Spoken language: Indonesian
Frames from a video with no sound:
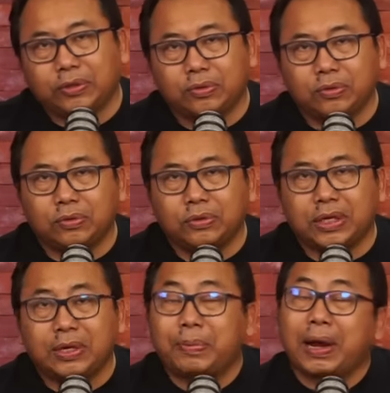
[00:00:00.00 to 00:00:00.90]
itu
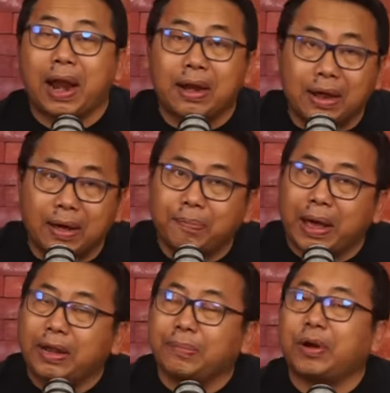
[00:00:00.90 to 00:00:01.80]
jadi penanda
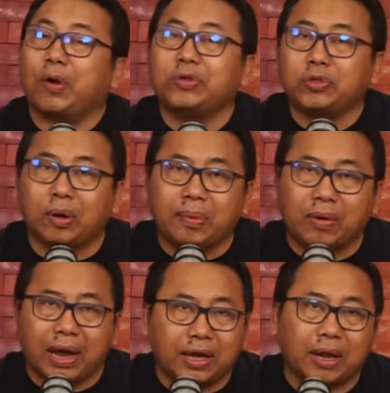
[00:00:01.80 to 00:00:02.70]
paling menonjol
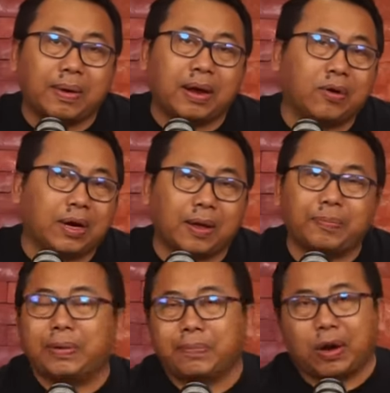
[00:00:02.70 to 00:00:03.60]
bahwa Ade Armando adalah
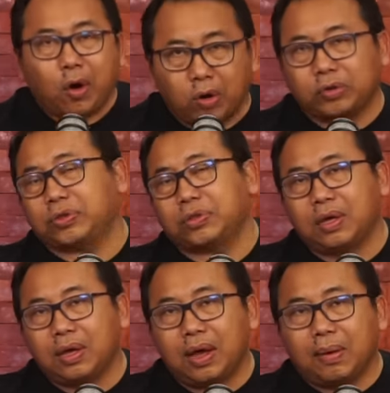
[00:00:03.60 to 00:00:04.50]
penyebar hoax.
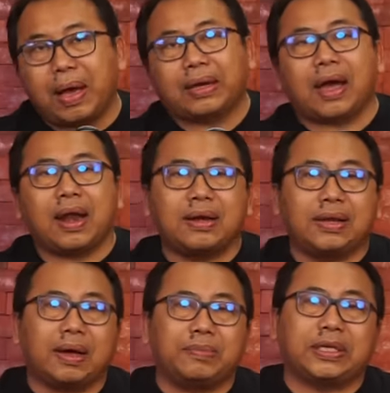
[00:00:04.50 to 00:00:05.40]
Bahkan
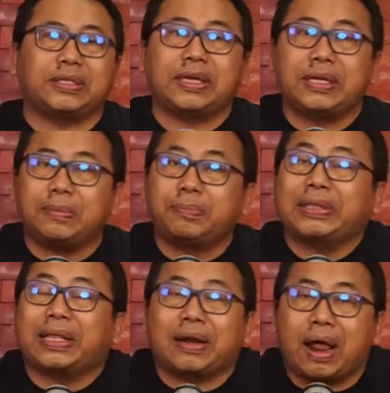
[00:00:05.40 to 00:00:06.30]
dia bisa jadi
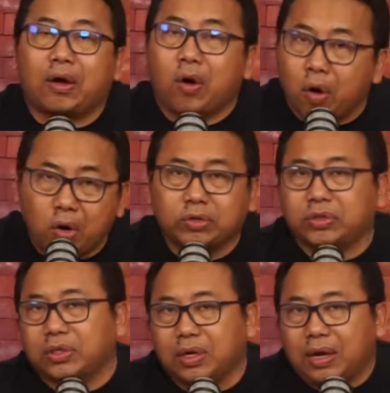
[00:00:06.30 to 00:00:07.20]
beternak
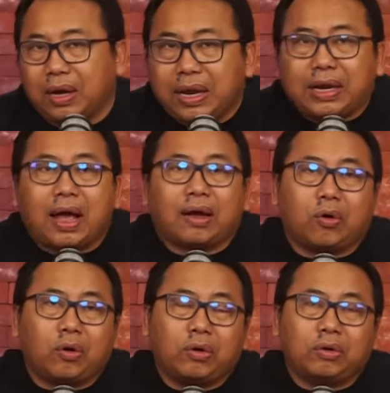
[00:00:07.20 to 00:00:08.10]
hoax dari
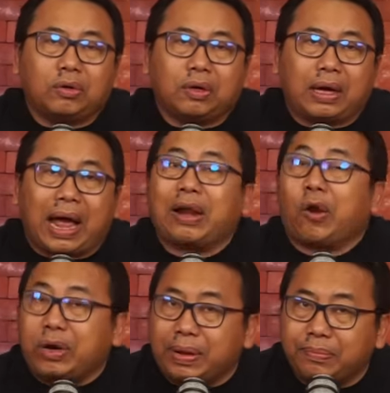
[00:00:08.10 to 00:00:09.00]
akun
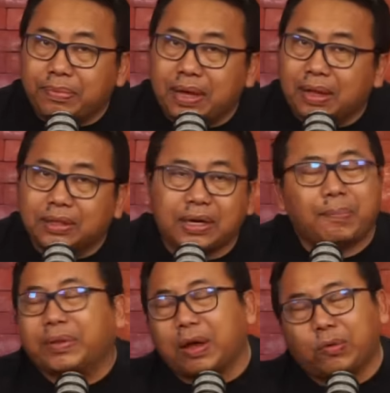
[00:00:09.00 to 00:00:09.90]
anonim yang
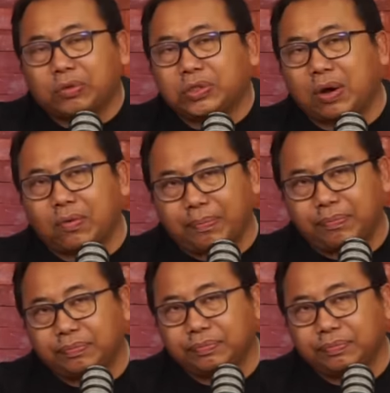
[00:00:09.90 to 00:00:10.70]
tidak bertanggung jawab.